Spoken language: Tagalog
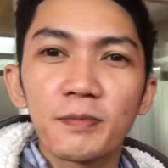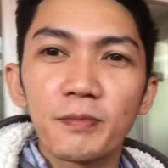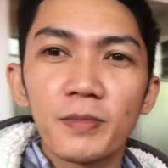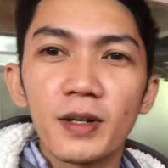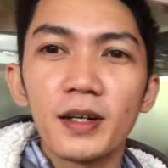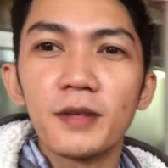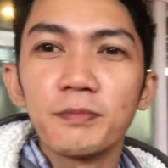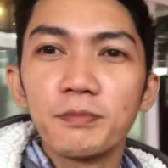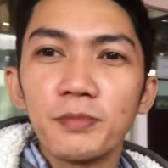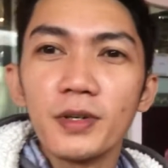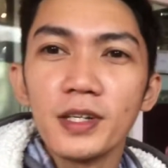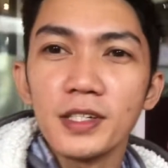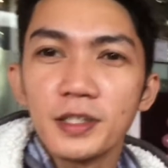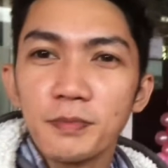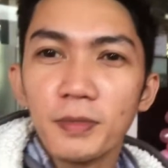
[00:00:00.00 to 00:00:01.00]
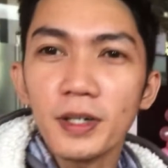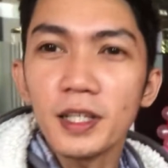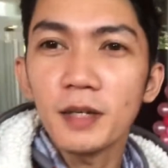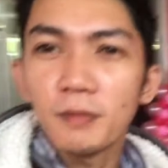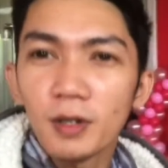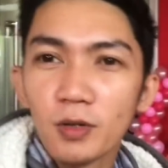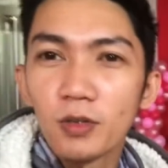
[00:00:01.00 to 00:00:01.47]
From Prince
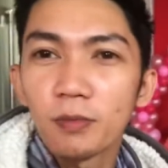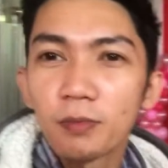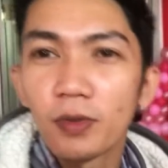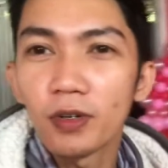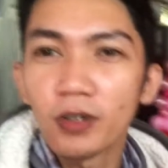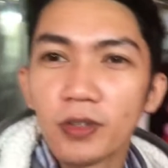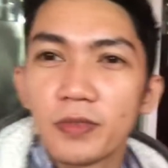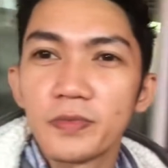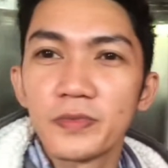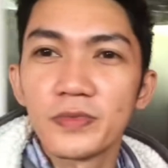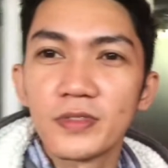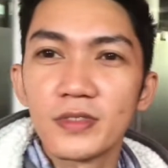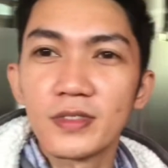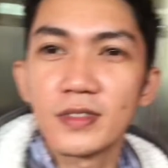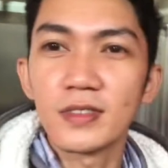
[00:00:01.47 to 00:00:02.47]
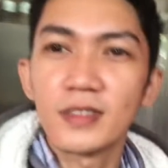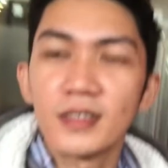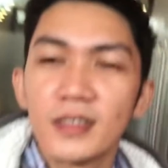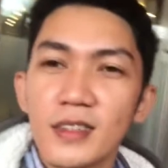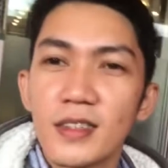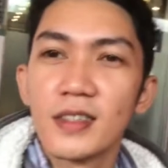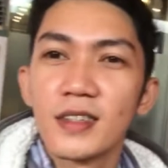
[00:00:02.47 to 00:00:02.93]
Party Balloon po.
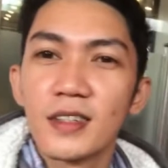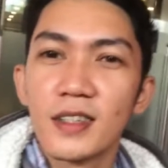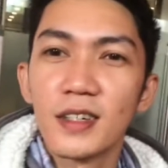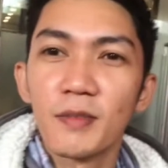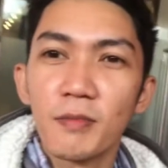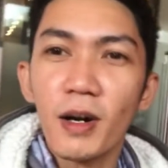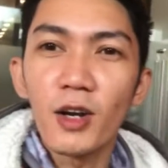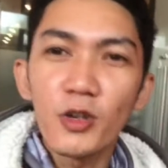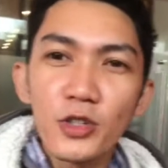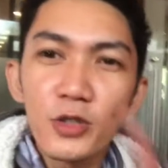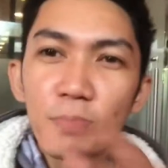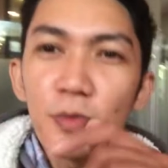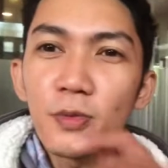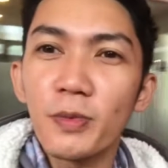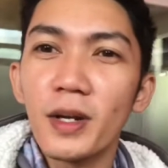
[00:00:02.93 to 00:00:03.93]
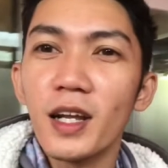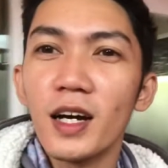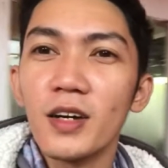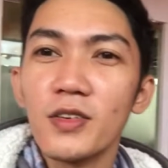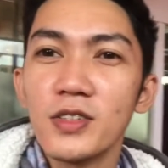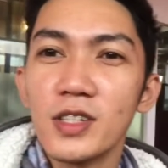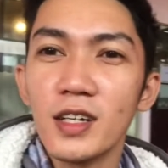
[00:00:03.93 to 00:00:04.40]
Follow nyo po
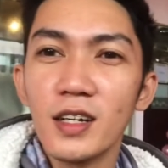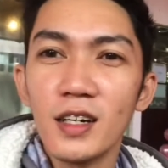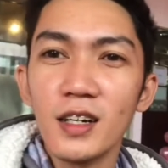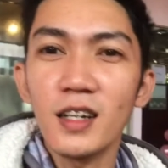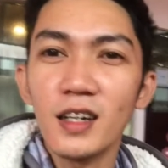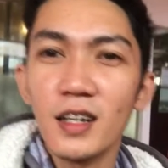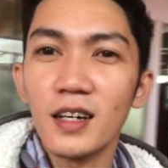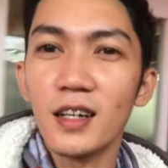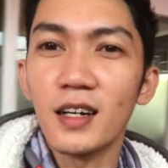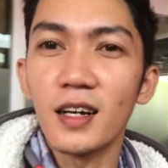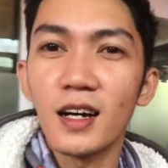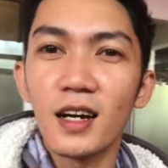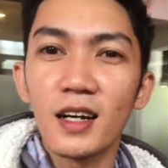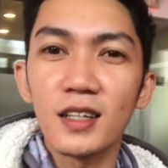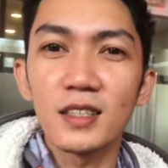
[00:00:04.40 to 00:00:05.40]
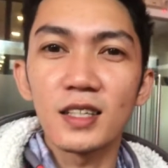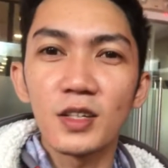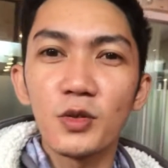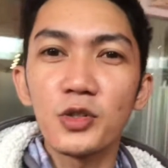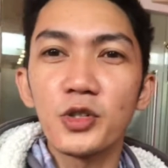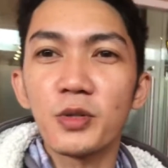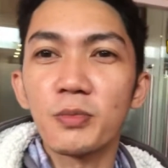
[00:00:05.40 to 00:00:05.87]
pala ako sa sa
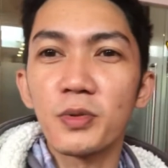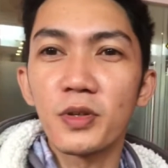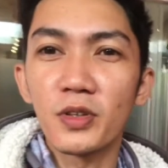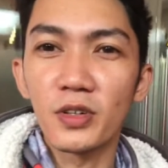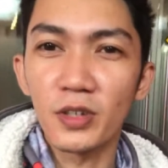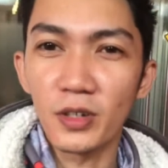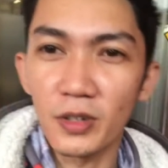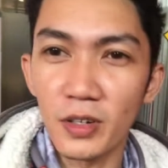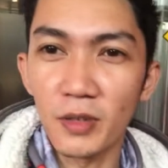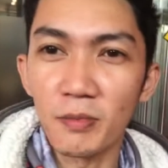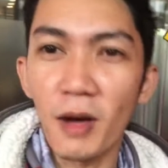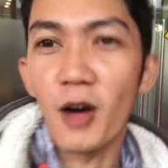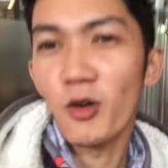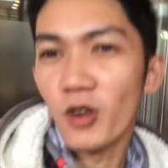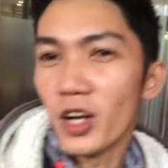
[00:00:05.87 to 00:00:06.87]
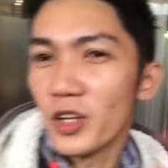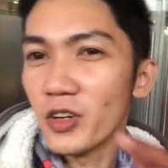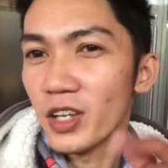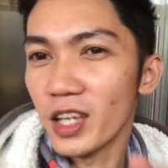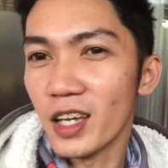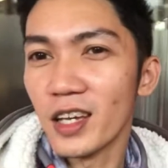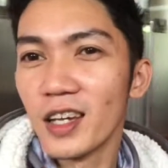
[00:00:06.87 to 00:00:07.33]
YouTube ko. Bago lang
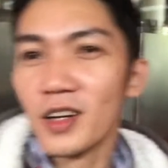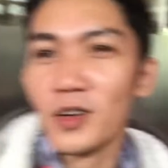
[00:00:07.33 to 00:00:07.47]
yun eh.